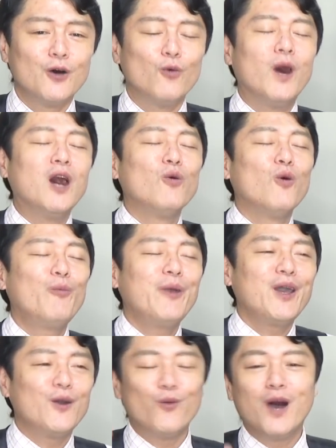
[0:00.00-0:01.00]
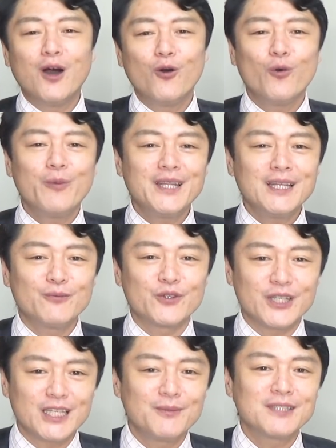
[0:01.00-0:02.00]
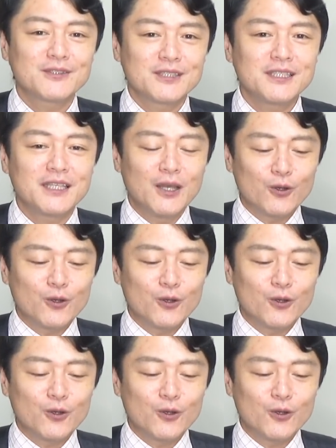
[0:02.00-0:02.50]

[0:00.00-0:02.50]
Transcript: ワンオペワンオペでもできますし